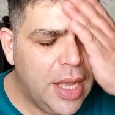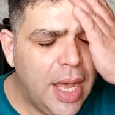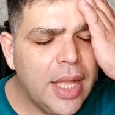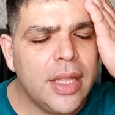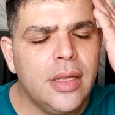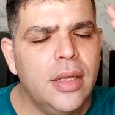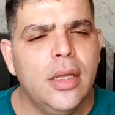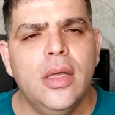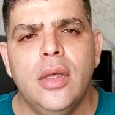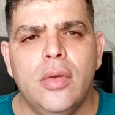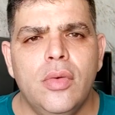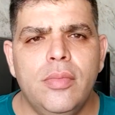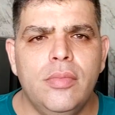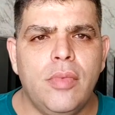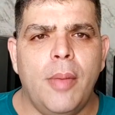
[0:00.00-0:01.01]
cara,
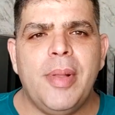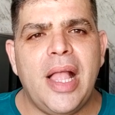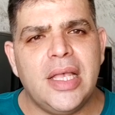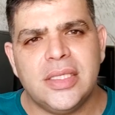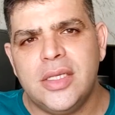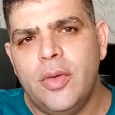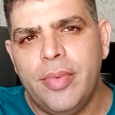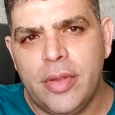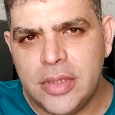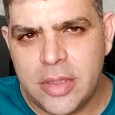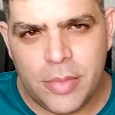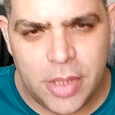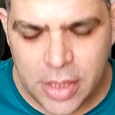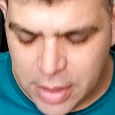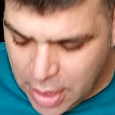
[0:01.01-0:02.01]
um abração para
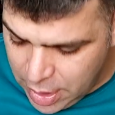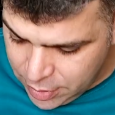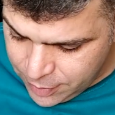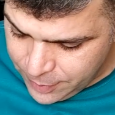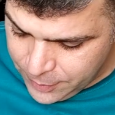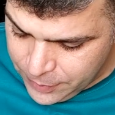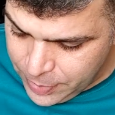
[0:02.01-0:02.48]
você, blindado.